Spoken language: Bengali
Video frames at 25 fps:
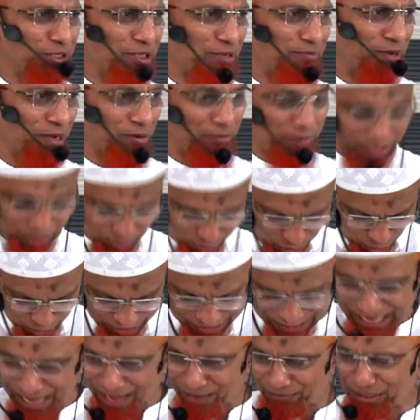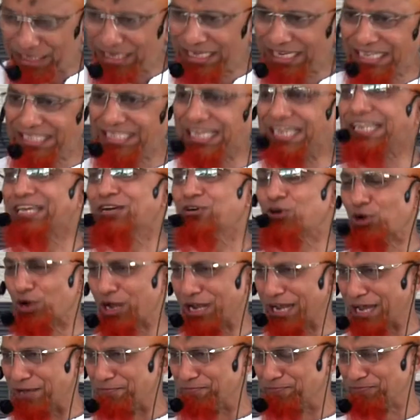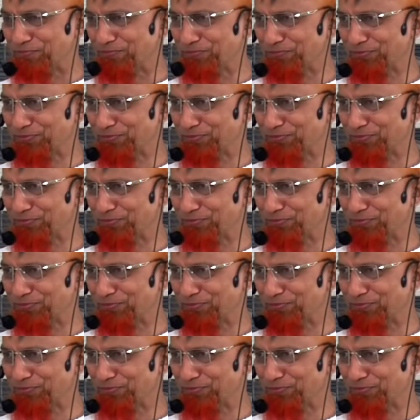করতে পারবো না ক্ষতি আমি নিজেরই করলাম